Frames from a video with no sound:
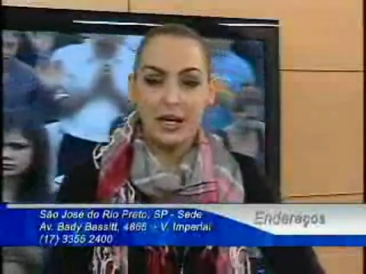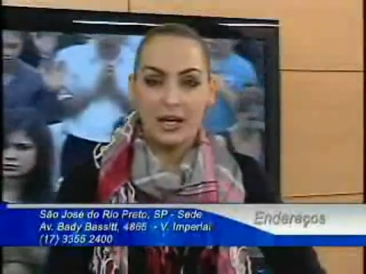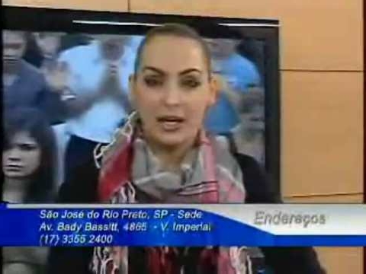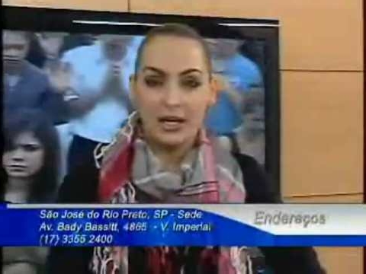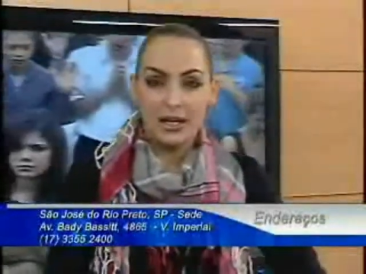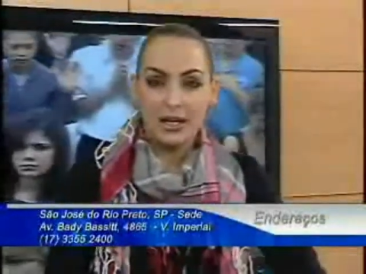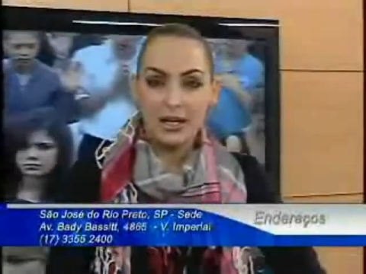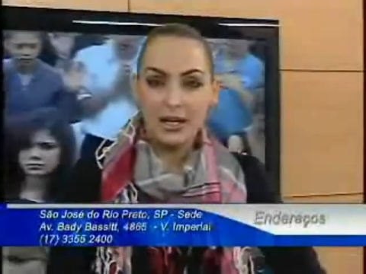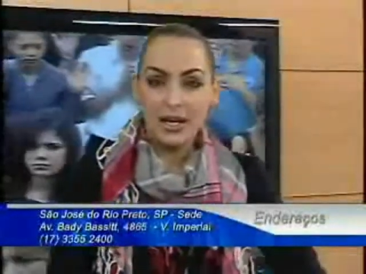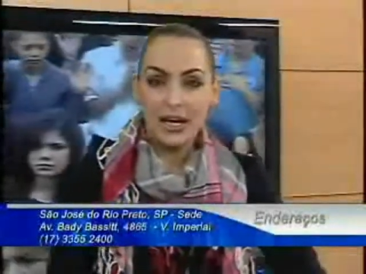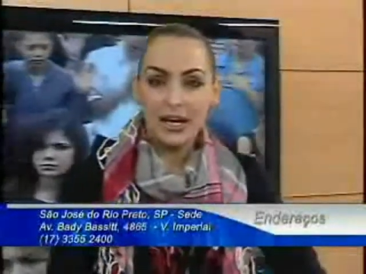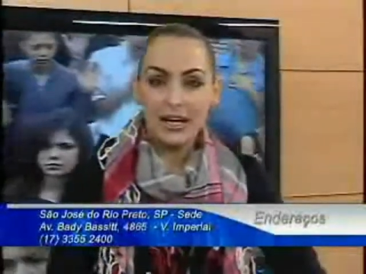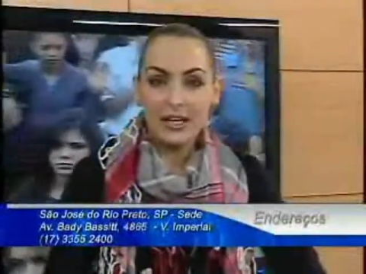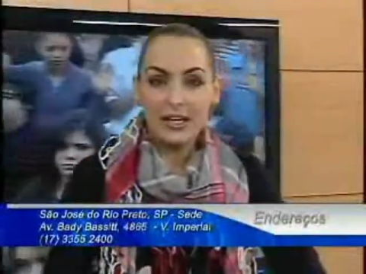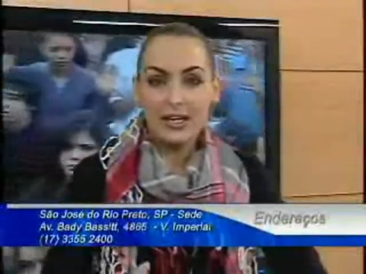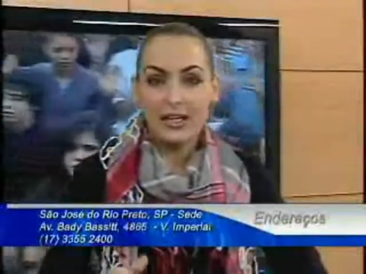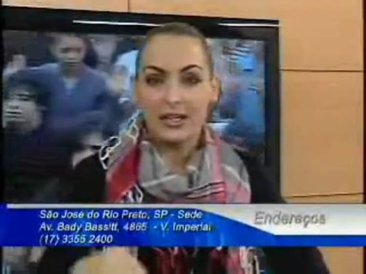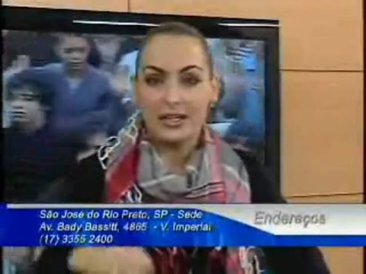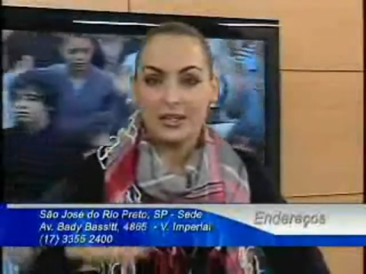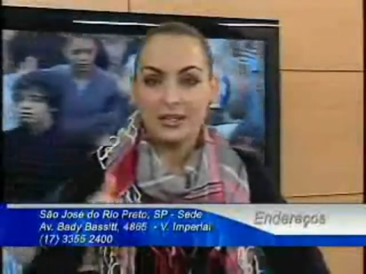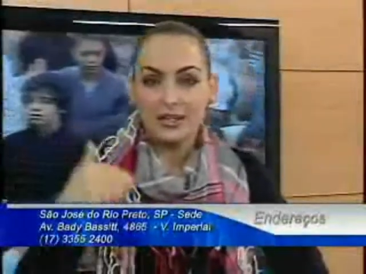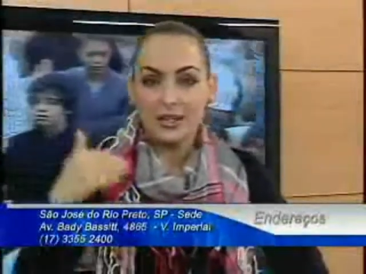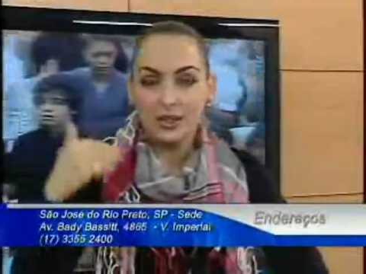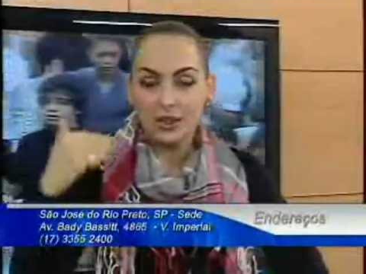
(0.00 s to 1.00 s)
E
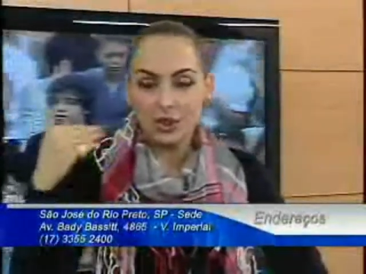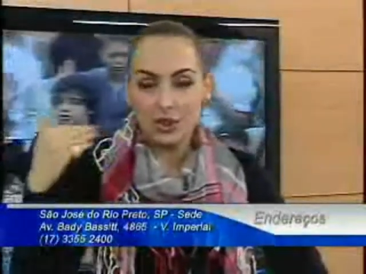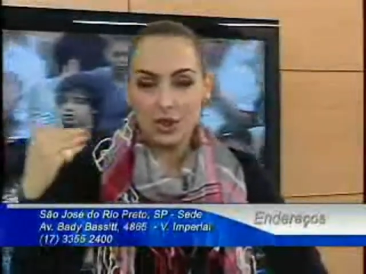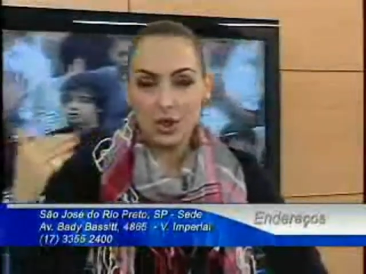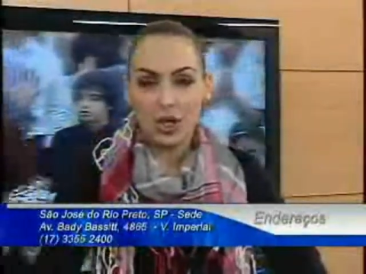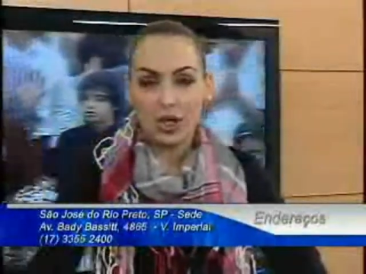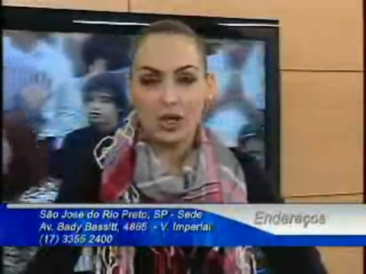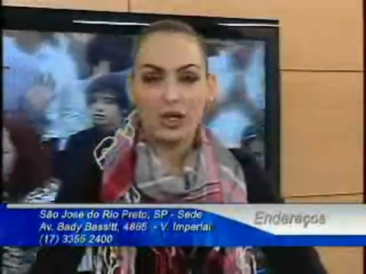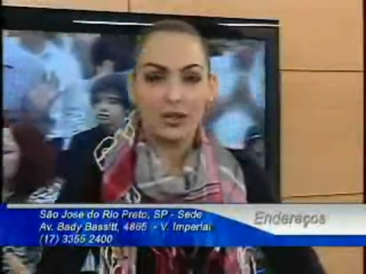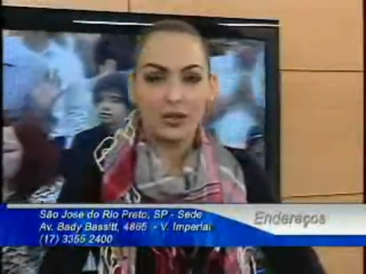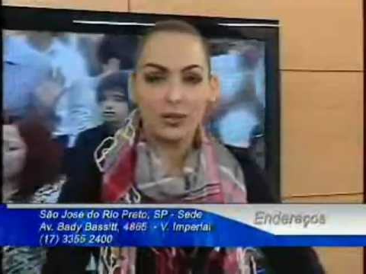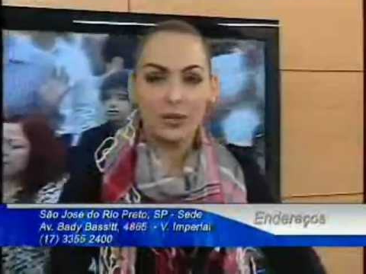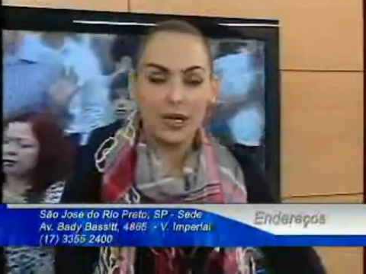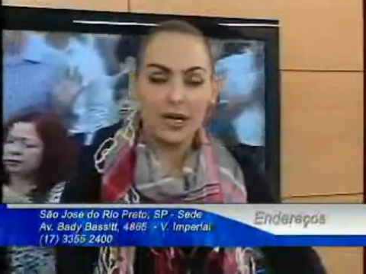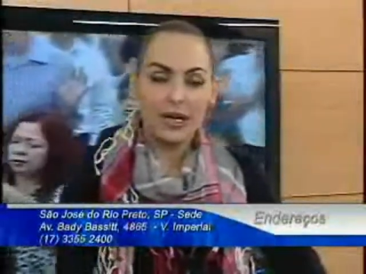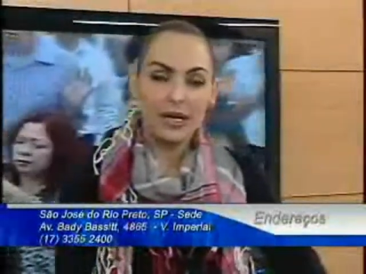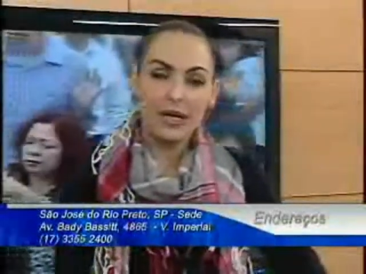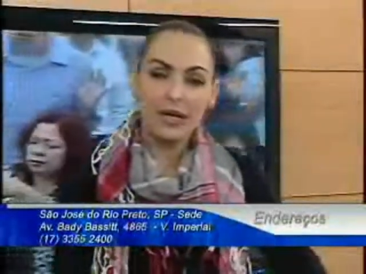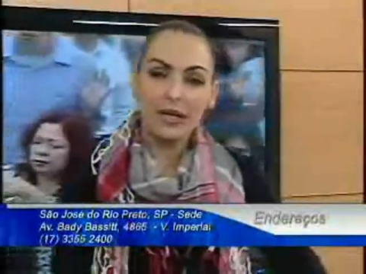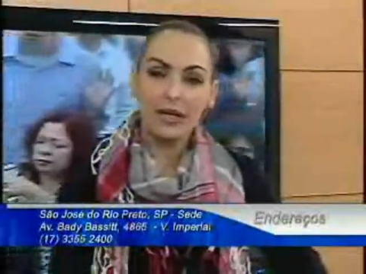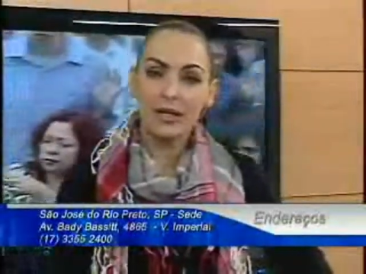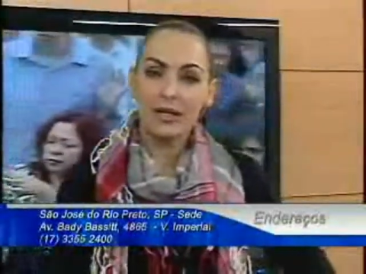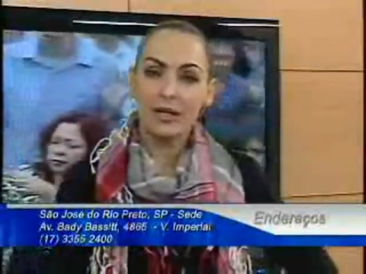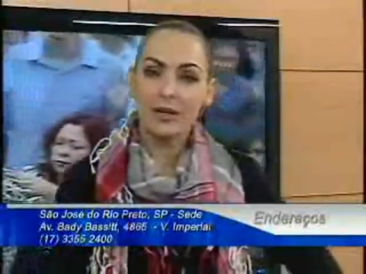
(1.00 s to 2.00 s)
aí se joga numa
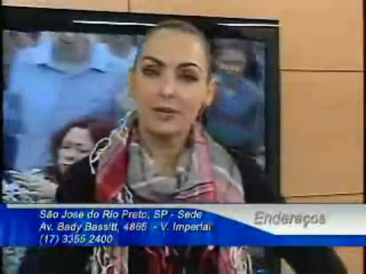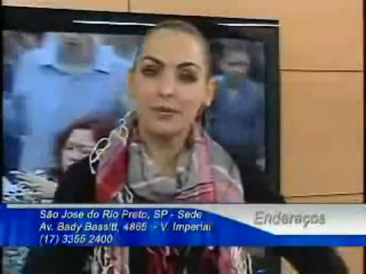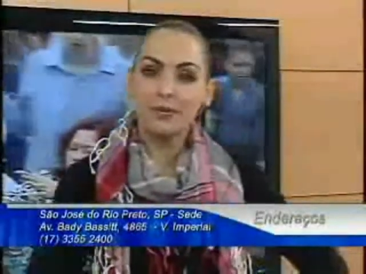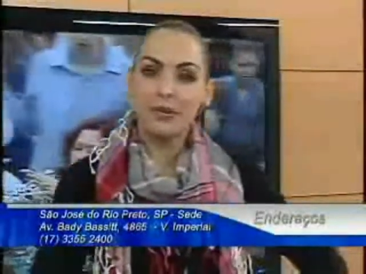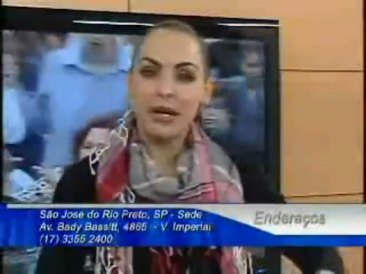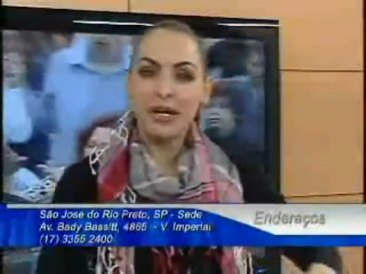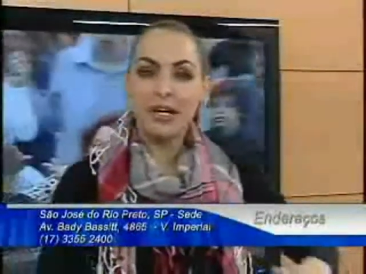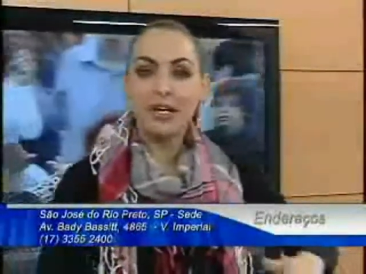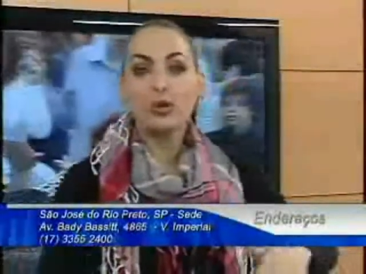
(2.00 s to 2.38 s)
cama.